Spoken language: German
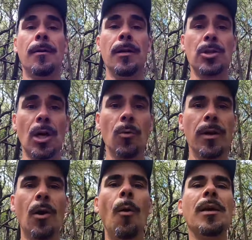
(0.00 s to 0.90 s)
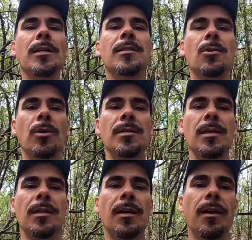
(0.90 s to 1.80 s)
Ich schaue, ob ich die Sonne
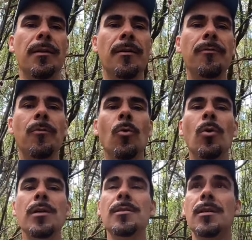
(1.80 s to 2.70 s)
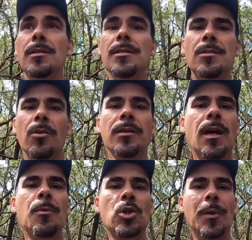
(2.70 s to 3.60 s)
sehen kann. Wo ist die Sonne?
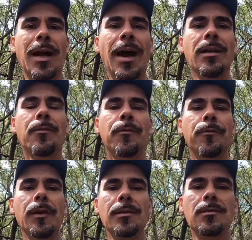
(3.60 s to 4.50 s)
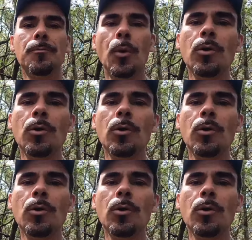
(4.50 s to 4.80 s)
Da habe ich schon mal einen fixen